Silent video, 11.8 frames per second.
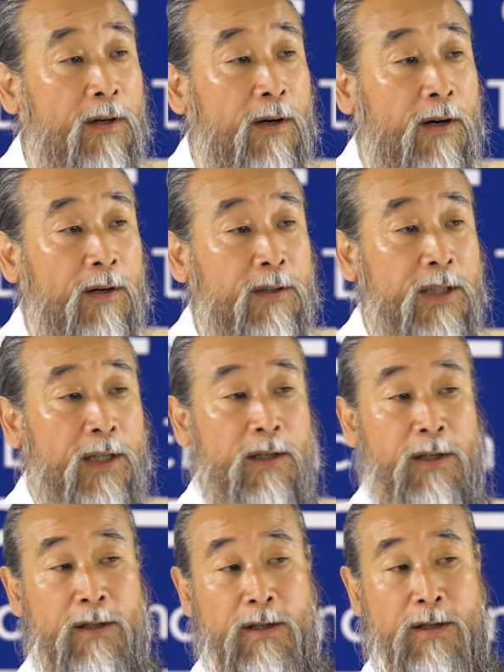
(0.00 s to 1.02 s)
어, 근데
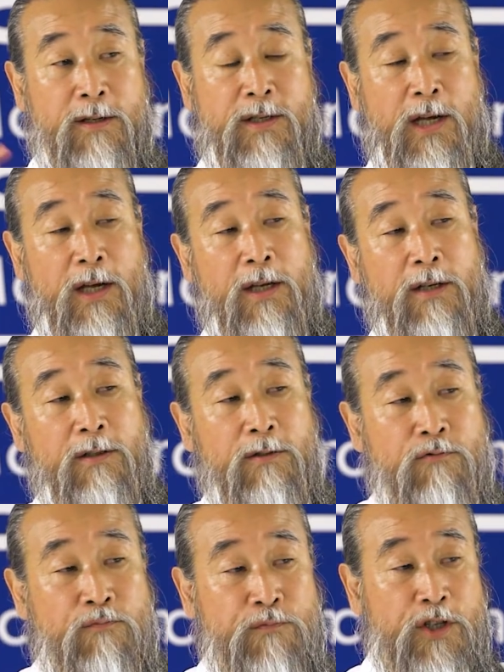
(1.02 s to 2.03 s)
이
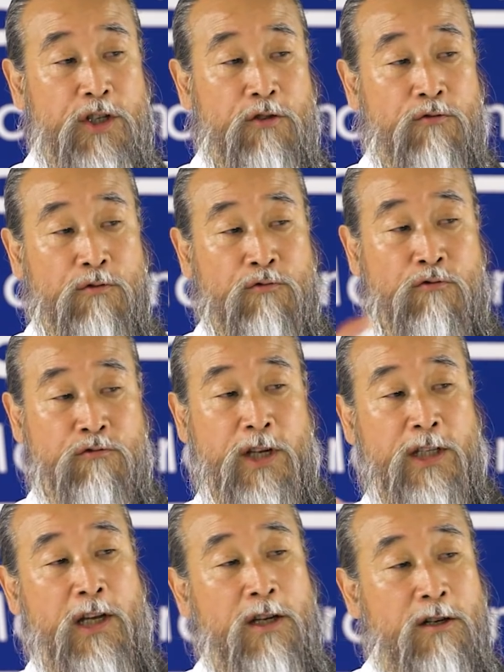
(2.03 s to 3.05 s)
사회를 움직이고
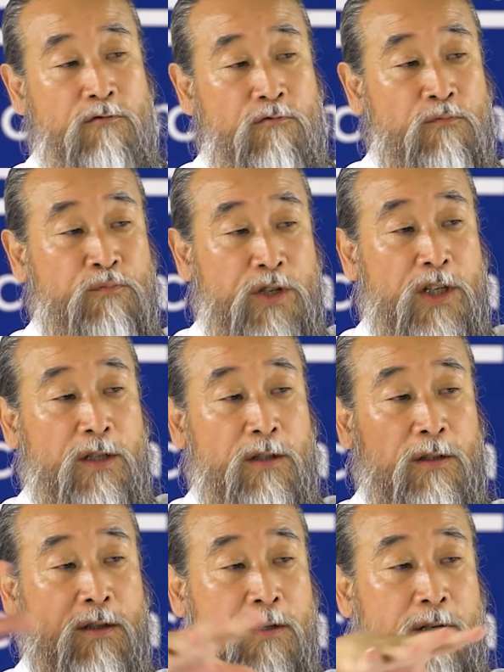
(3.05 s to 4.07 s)
국제사회를
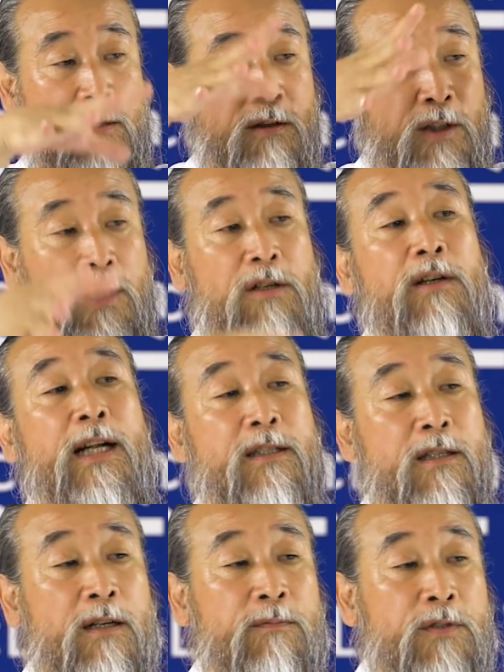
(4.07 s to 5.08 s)
움직이는 큰 일을 할
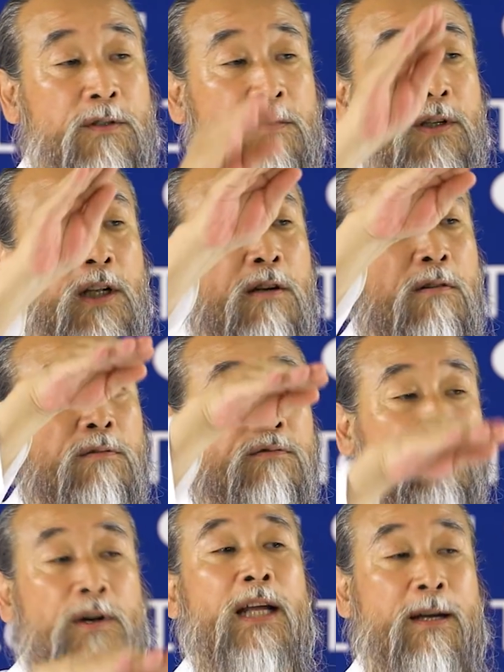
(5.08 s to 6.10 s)
사람들은 일로
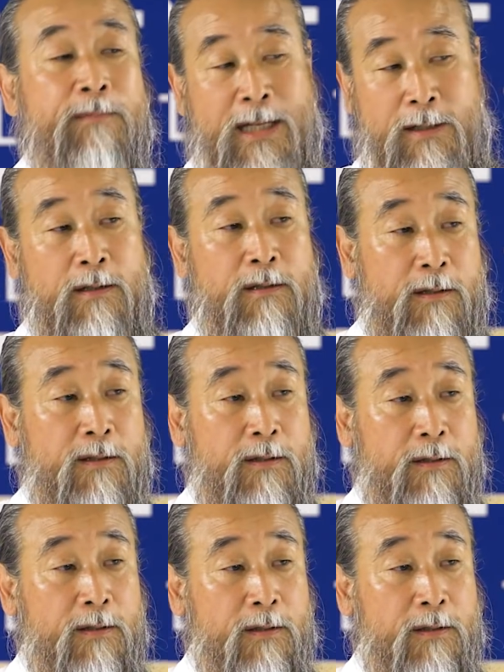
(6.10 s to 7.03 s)
들어와야 맞는 거죠.